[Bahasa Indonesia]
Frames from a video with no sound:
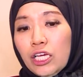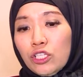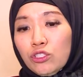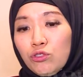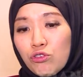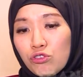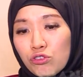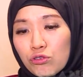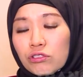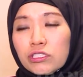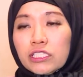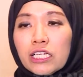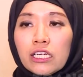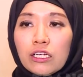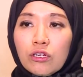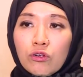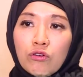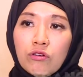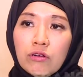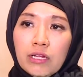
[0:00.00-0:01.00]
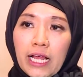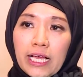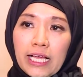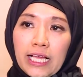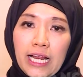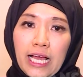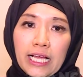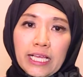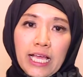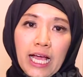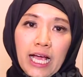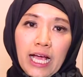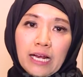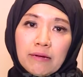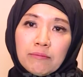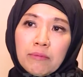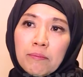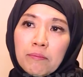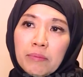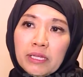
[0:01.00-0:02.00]
justru cenderung laki-laki akan
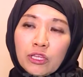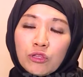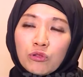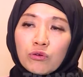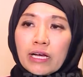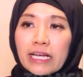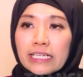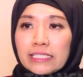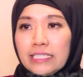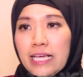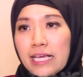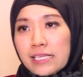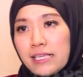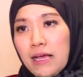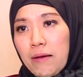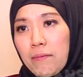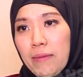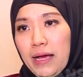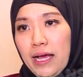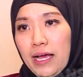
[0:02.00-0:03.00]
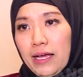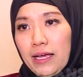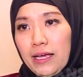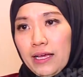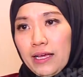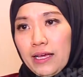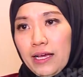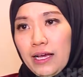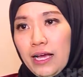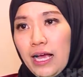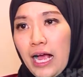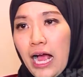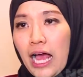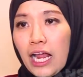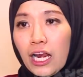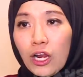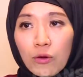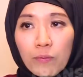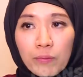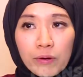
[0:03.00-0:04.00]
membentuk kerjasama.
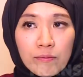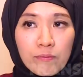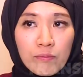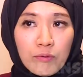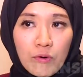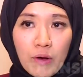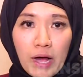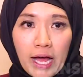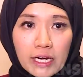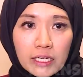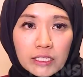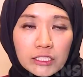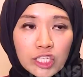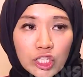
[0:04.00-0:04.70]
Kalau perempuan